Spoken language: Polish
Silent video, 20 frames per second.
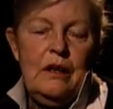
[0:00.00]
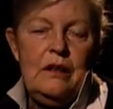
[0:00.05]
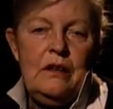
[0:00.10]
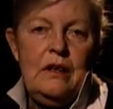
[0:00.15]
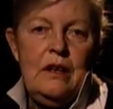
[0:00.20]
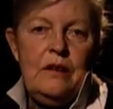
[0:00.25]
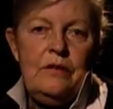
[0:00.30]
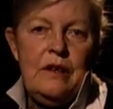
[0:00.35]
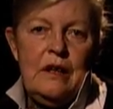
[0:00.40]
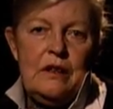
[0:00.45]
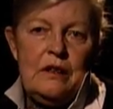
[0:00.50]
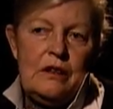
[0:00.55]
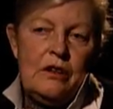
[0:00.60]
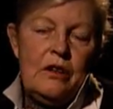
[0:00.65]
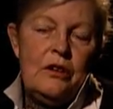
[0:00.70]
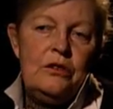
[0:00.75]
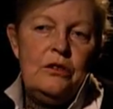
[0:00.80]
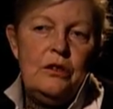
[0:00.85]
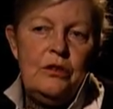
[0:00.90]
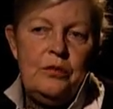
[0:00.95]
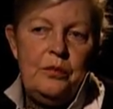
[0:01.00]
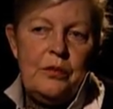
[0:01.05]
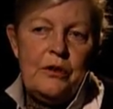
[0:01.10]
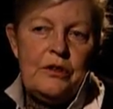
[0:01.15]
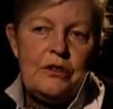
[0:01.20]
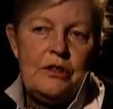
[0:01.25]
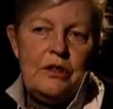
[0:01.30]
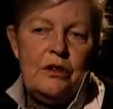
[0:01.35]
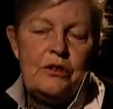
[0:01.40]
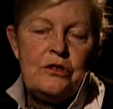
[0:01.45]
niewiarygodną
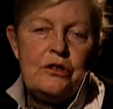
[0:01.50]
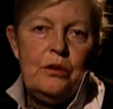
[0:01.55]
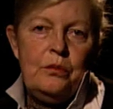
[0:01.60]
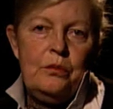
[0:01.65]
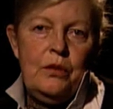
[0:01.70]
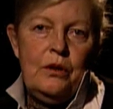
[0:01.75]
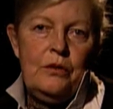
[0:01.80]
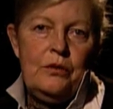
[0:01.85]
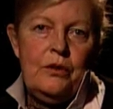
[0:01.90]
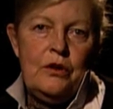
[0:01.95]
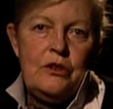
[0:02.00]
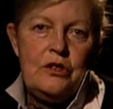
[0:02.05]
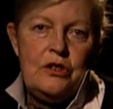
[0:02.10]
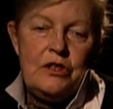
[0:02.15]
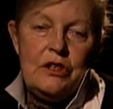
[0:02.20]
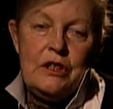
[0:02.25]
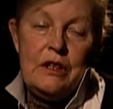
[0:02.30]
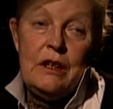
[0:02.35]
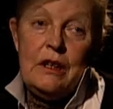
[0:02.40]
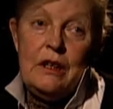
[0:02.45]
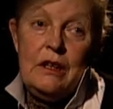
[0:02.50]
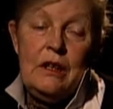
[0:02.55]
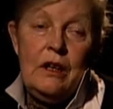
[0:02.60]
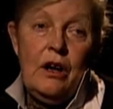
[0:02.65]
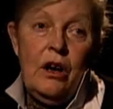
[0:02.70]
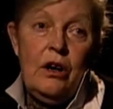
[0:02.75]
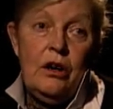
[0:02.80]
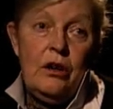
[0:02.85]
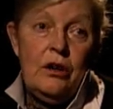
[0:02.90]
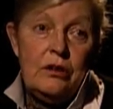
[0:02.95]
wprost osobowość i
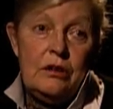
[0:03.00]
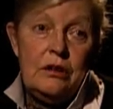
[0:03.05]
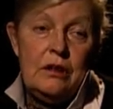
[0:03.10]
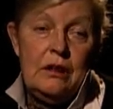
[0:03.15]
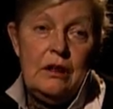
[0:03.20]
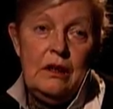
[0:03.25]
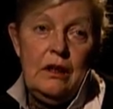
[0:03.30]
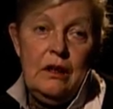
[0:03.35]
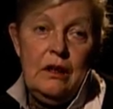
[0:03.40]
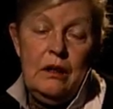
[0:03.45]
on